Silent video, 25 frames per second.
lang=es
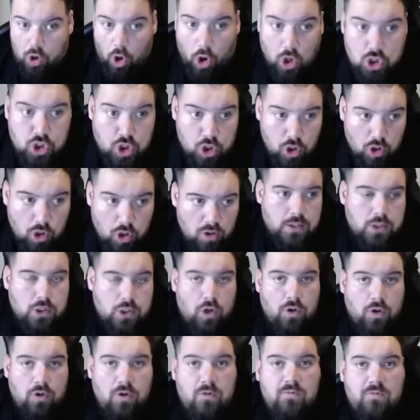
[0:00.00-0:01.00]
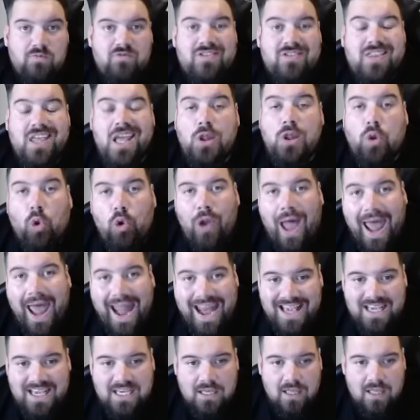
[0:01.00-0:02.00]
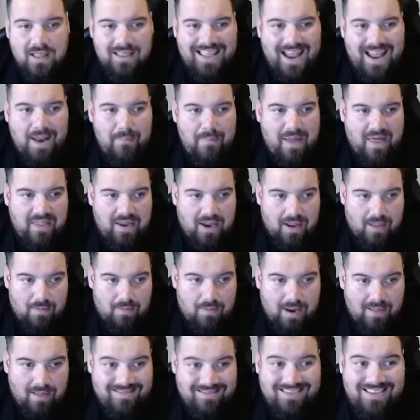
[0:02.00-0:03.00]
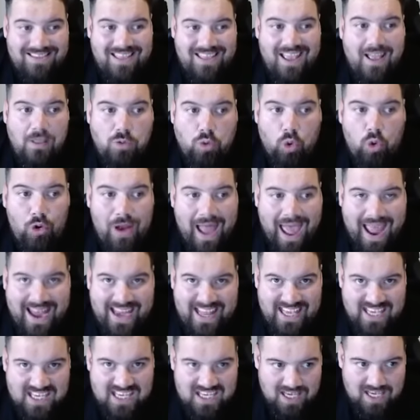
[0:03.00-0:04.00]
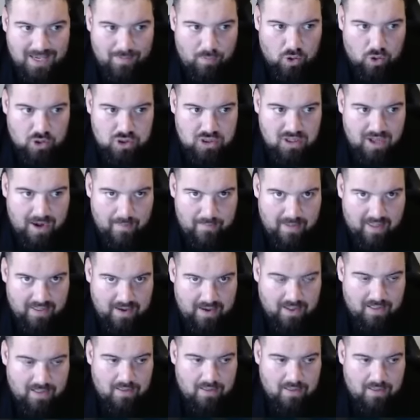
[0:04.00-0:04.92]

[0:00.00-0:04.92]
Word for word: 8 son titulares del Madrid, ¿vale? Titularísimos del Madrid.